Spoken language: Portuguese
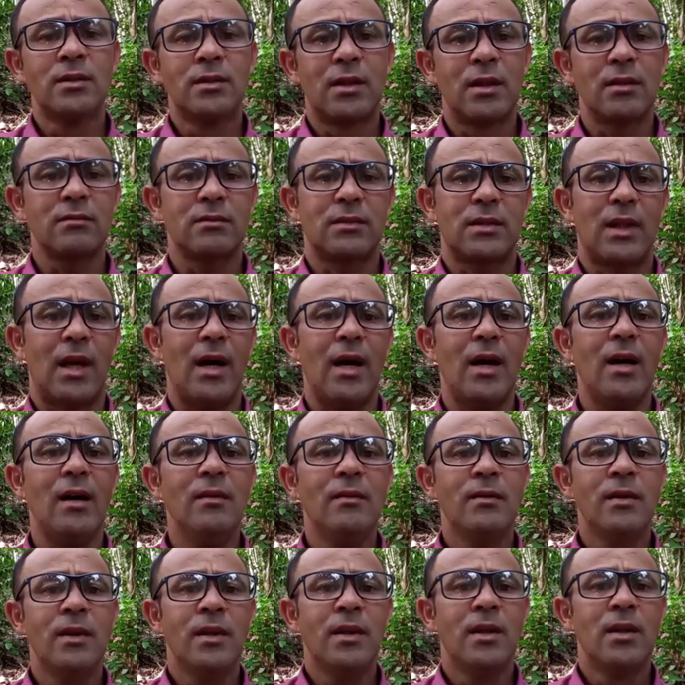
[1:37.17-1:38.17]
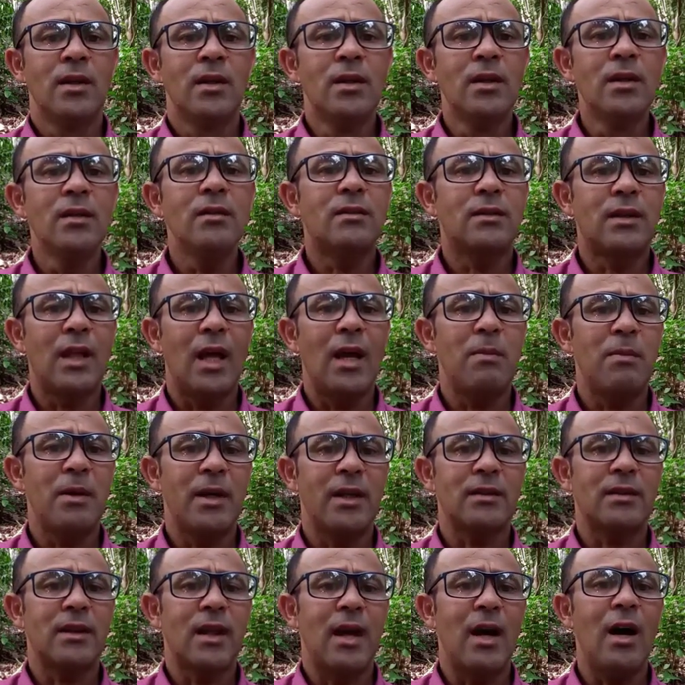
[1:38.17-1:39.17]
tentar
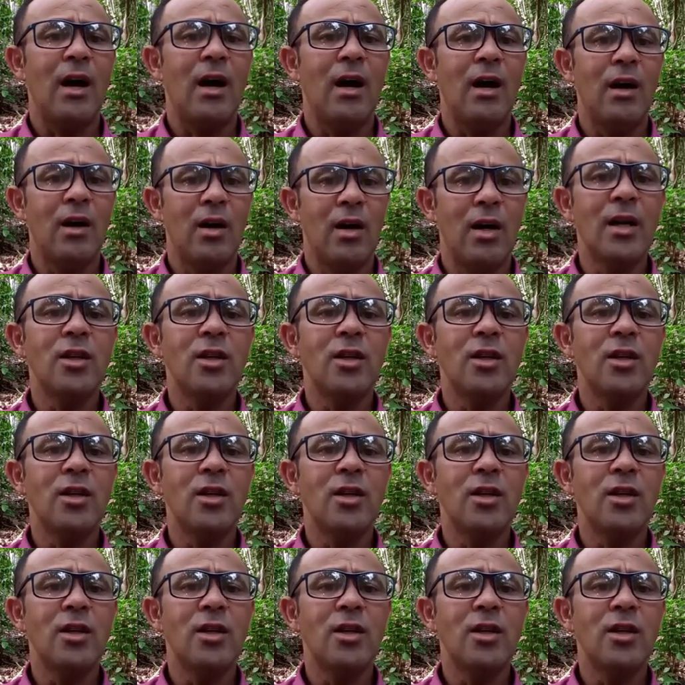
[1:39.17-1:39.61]
interpretar,